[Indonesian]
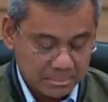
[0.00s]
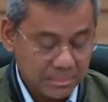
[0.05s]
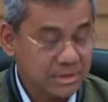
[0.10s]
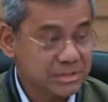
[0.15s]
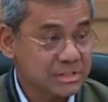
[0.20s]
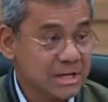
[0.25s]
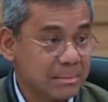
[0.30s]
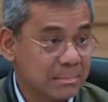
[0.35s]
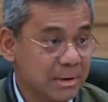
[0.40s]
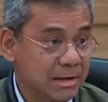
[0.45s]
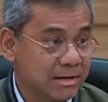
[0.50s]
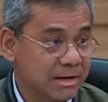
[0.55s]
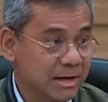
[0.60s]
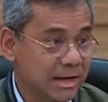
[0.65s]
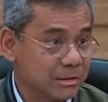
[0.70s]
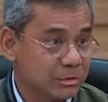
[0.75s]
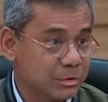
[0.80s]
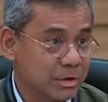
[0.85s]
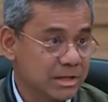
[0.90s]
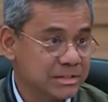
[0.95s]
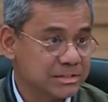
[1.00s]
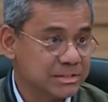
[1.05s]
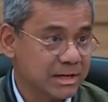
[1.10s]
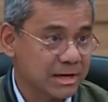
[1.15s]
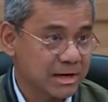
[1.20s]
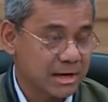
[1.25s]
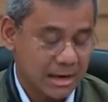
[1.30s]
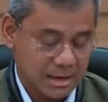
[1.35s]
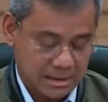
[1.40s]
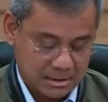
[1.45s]
bersama Direktorat
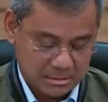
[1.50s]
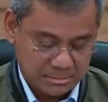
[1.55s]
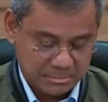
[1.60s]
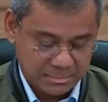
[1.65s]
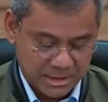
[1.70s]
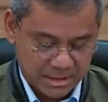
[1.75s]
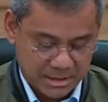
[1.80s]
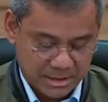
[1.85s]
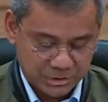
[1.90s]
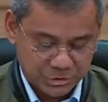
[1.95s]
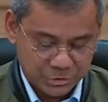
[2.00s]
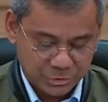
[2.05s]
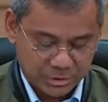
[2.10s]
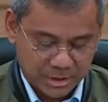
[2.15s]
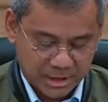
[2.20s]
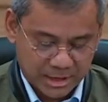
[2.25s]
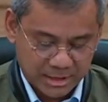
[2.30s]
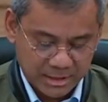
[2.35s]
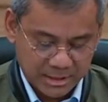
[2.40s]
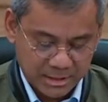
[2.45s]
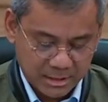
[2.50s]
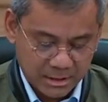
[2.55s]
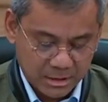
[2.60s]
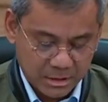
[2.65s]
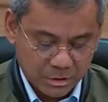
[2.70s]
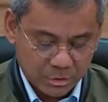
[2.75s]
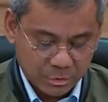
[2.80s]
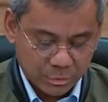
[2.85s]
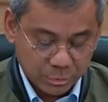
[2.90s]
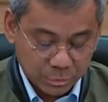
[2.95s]
Jenderal Bea dan Cukai
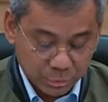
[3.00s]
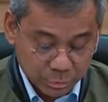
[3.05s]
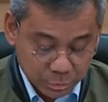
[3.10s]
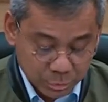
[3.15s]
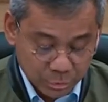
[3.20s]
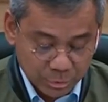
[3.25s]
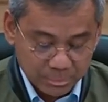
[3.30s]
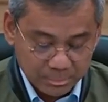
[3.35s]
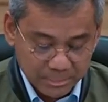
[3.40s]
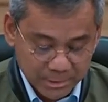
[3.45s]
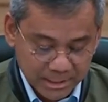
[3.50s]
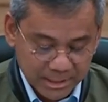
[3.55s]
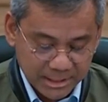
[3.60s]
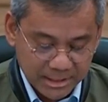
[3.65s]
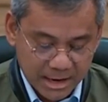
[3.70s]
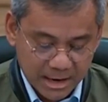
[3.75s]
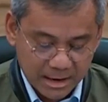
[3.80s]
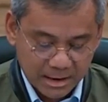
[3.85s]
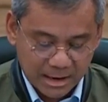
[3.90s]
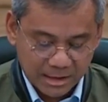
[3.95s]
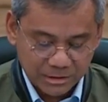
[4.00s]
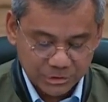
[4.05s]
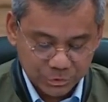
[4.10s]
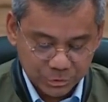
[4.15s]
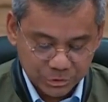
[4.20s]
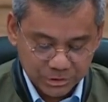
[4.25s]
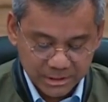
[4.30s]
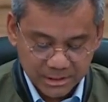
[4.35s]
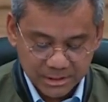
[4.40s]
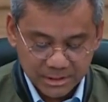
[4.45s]
untuk
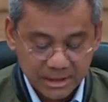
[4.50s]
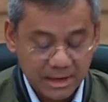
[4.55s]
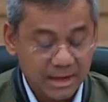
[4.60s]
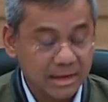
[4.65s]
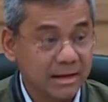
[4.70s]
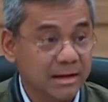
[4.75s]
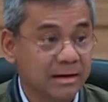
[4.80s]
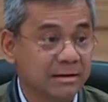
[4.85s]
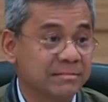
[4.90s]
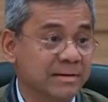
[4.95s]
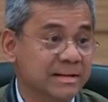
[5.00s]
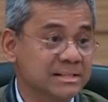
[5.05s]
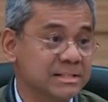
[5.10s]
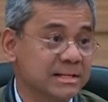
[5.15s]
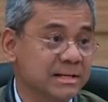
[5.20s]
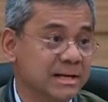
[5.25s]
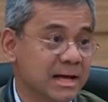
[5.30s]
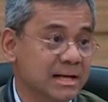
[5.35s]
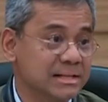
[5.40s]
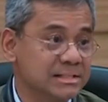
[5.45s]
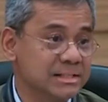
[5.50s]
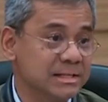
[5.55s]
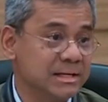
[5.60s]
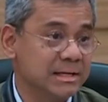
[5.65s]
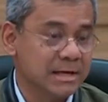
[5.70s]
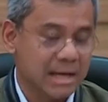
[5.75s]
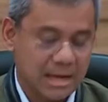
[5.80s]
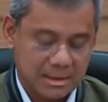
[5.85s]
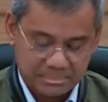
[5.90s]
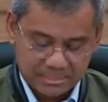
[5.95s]
menindaklanjuti dengan
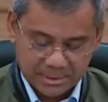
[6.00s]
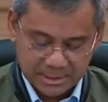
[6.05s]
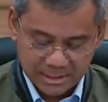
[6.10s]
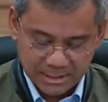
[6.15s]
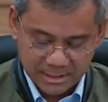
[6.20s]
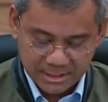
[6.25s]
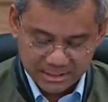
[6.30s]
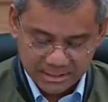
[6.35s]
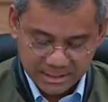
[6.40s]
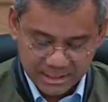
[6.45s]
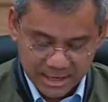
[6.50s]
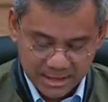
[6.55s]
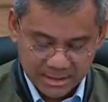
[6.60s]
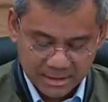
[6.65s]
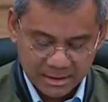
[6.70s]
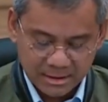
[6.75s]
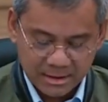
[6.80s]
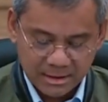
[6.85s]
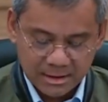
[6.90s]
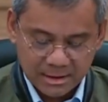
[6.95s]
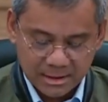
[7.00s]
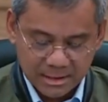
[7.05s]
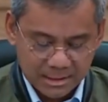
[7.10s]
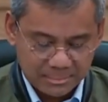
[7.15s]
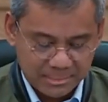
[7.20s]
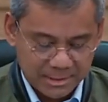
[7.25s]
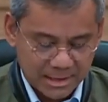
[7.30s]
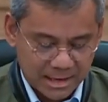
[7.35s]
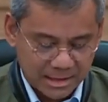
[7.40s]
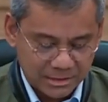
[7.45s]
investigasi dan penelitian
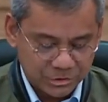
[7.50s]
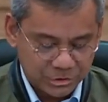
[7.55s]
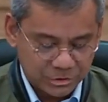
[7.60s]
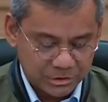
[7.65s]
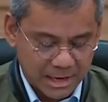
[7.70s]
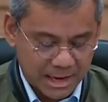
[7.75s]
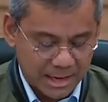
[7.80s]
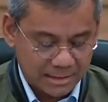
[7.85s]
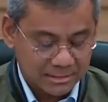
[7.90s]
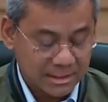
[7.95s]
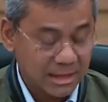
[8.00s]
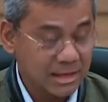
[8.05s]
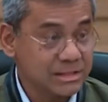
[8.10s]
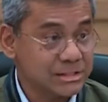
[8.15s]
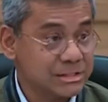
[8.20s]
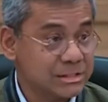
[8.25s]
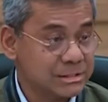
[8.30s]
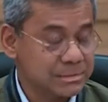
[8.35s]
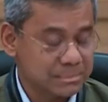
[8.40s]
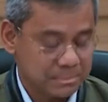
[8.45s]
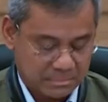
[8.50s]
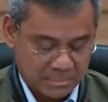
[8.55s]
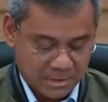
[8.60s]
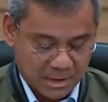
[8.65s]
lebih lanjut atas